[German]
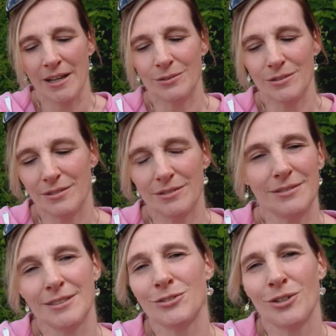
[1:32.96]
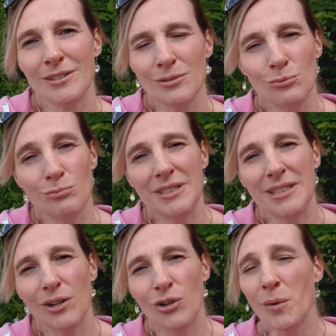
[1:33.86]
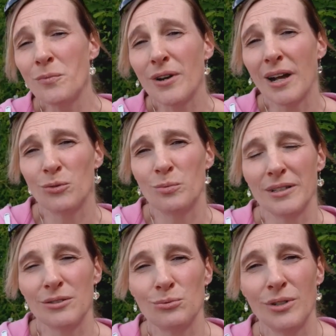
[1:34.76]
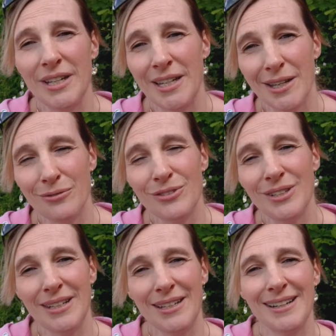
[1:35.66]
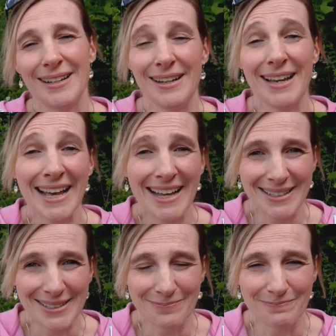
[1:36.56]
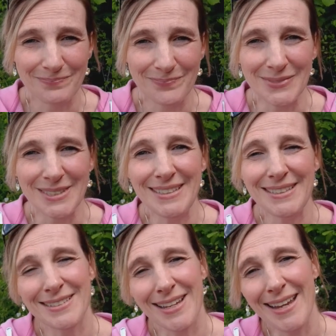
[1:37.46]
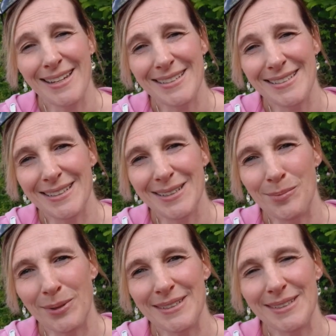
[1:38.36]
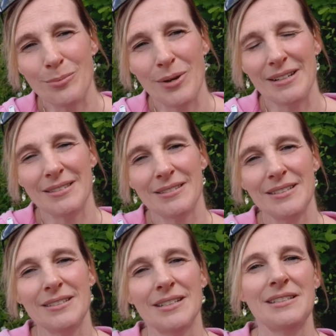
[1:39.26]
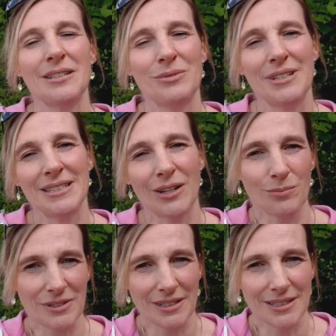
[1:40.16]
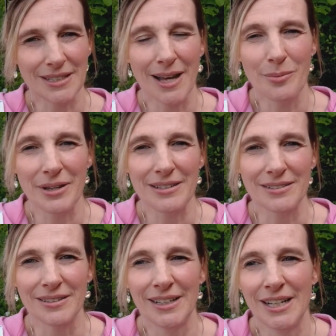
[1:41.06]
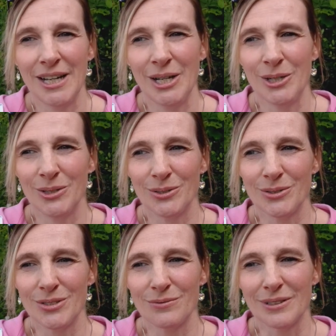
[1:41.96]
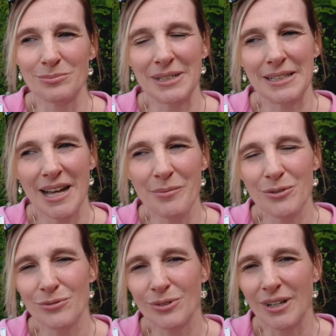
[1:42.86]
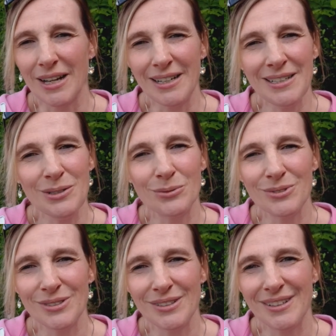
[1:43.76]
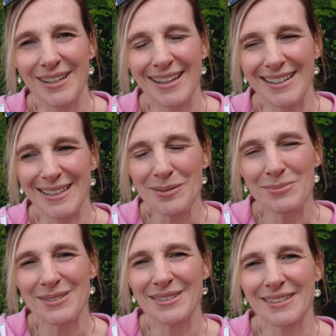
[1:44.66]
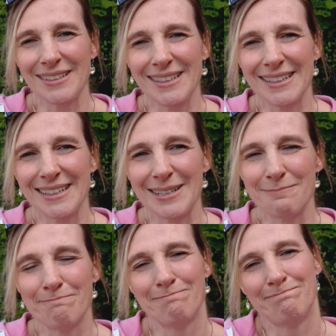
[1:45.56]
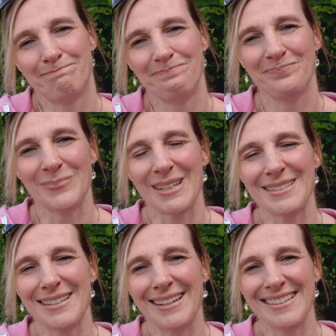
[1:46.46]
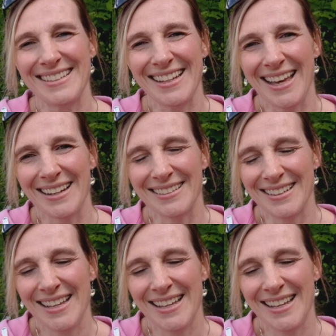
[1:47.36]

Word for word: Und das kannst du mit der Klopfakupressur EFT lernen. Die zeige ich dir, die bringe ich dir bei. Das ist die Technik, mit der ich hauptsächlich arbeite und was man damit für grandiose Ergebnisse kriegen kann, das zeige ich dir gerne.